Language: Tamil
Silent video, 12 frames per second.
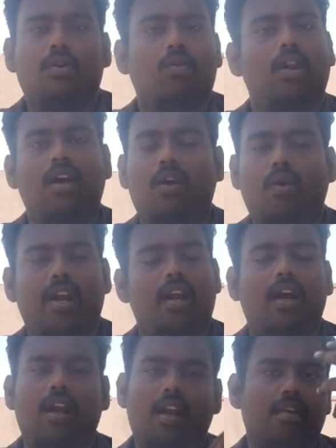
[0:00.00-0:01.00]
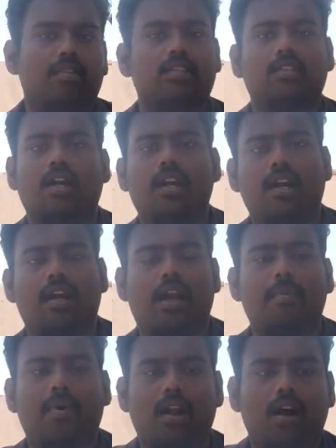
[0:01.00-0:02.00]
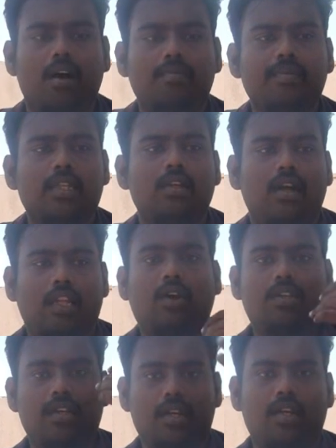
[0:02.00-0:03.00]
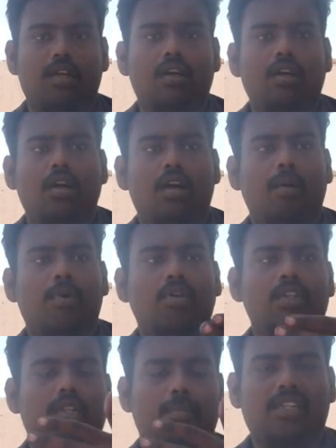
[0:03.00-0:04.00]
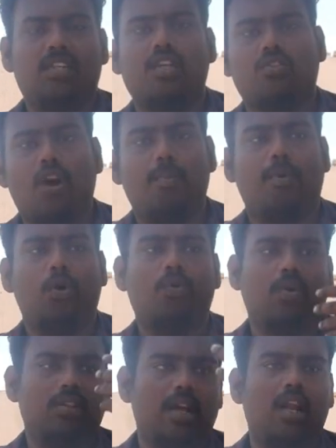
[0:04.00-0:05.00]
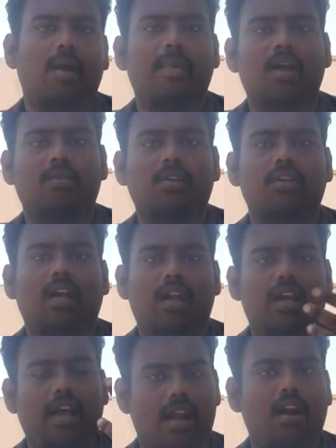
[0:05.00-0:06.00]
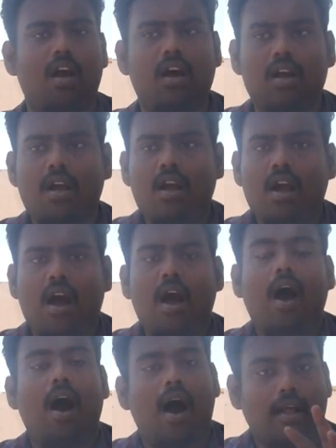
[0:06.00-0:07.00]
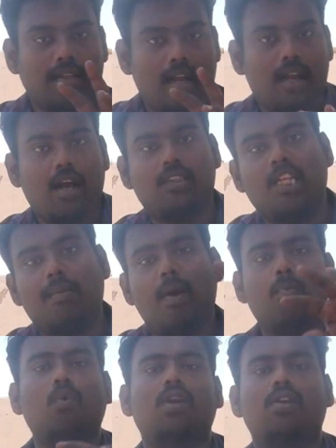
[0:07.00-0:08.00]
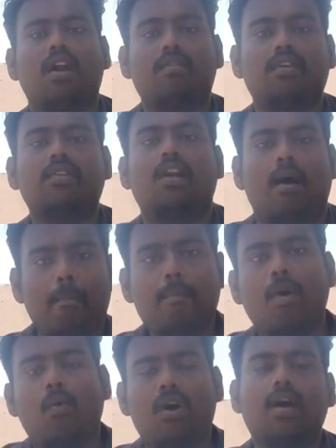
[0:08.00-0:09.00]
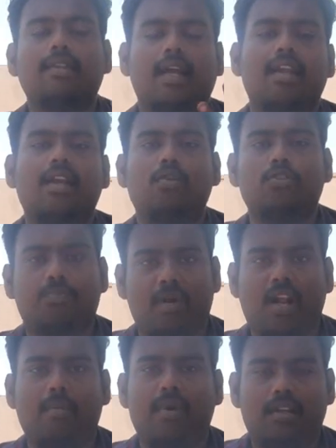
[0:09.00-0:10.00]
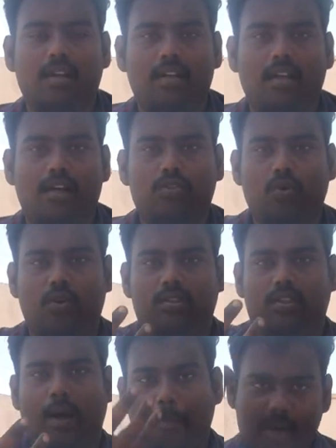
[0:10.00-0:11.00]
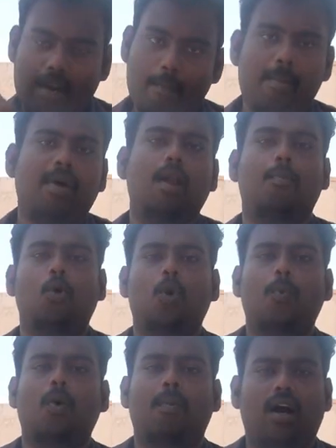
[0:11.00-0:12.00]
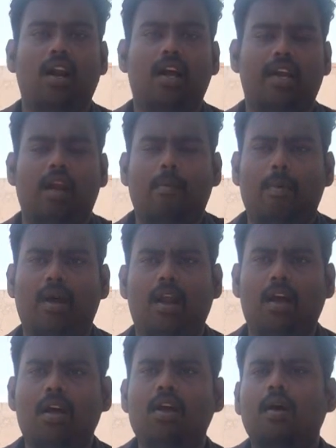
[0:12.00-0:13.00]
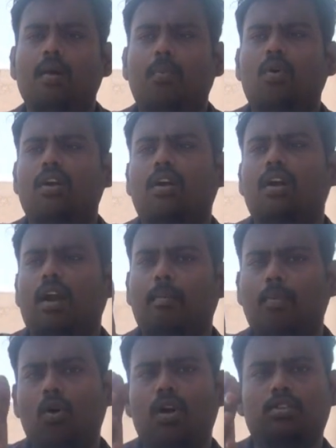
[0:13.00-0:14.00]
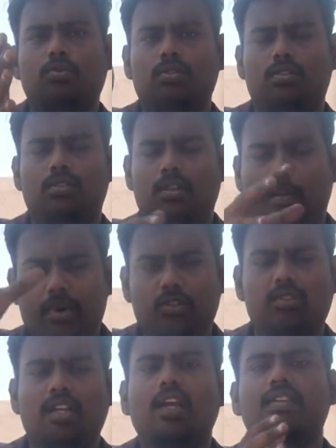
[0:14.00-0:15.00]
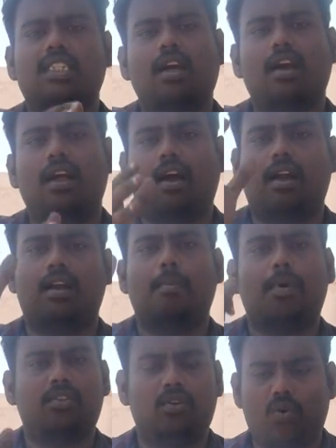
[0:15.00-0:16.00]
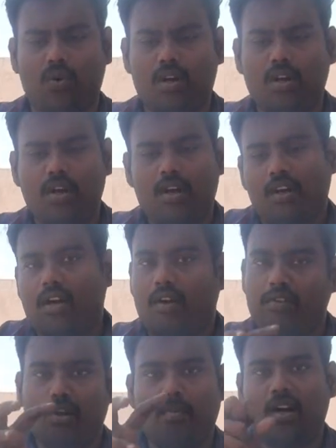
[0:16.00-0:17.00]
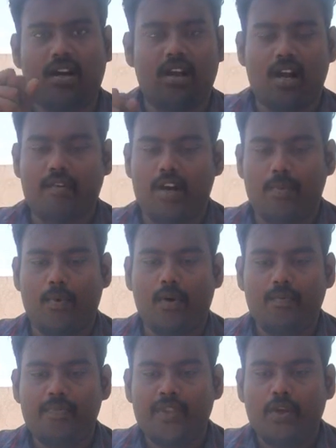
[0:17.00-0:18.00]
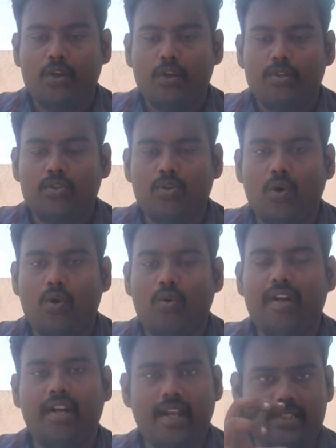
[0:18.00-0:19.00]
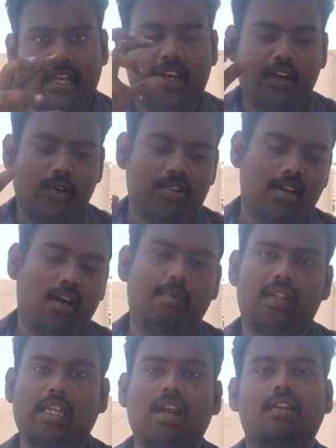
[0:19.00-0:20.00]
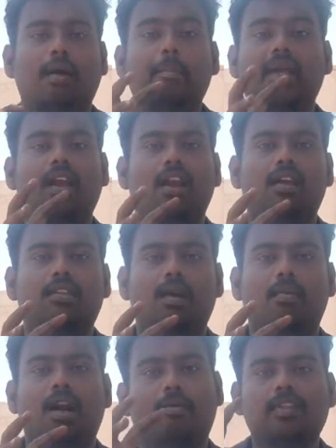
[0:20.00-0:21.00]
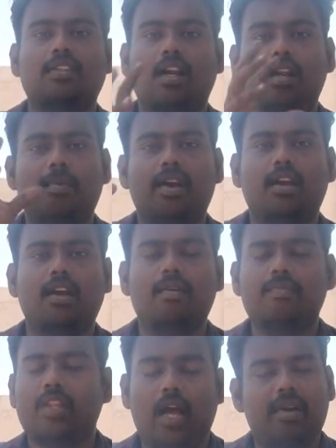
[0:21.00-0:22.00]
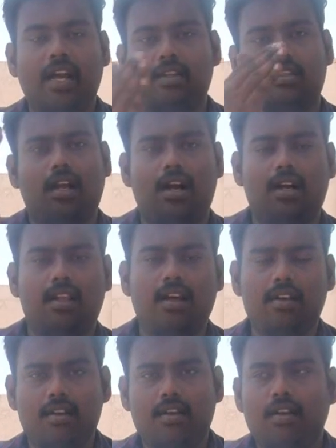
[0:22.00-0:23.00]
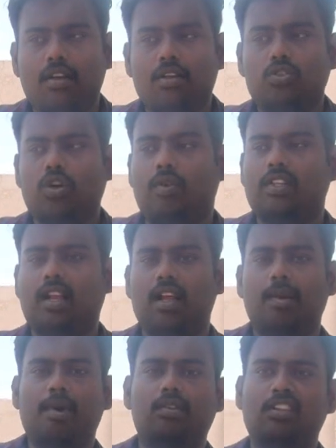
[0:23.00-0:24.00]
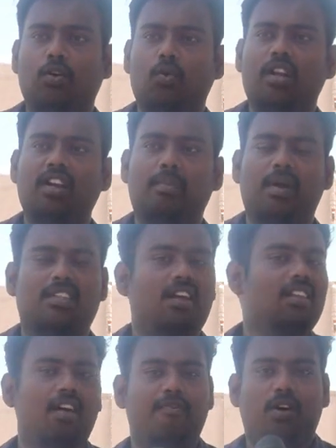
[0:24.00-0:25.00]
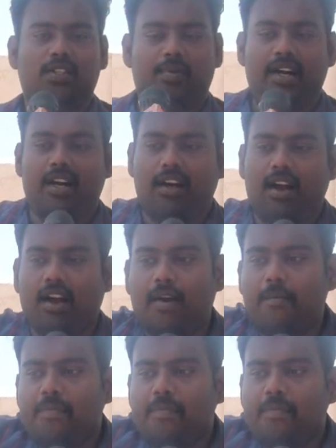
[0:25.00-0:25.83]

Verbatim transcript: உள்ள நுழையலாம் எல்லாம் வந்து தடுக்க ட்ரை பண்ணலாம் அதாவது நம்ம வந்து இந்த பிரச்சனையை சால்வ் பண்ணணும்னு வந்து எல்லாமே வந்து எல்லோரும் இறங்கலாம் அது எல்லாத்துக்குமே மூலதனம் வந்து நம்ம ஒழுங்காக தண்ணியை யூஸ் பண்ணாமல் இருந்தால் தான் ஸோ தப்பை நம்ம மேலே போட்டுப்போம் மக்களாகிய நம்ம மேலே போட்டுக்கிட்டு நம்மளோட சுத் நம்மளை சுற்றி இருக்க விஷயங்களை கரெக்டாக பார்த்துக்கணும்ன்றதில் வந்து ரொம்ப கிளியராகவே இருப்போம் ஸோ இன்னும் செகண்ட் நியூஸ் என்னென்னு பார்த்தீங்கன்னா நம்பிக்கையில்லா தீர்மானம் வந்து தள்ளி போயிருக்கு ஐ மீன் எடுத்துட்டாங்க அதை ஸோ வந்து எல்லாருமே வந்து இந்த குடிநீர் பிரச்சனை தான் ஃபோக்கஸ் பண்ணிகிட்டு இருக்காங்க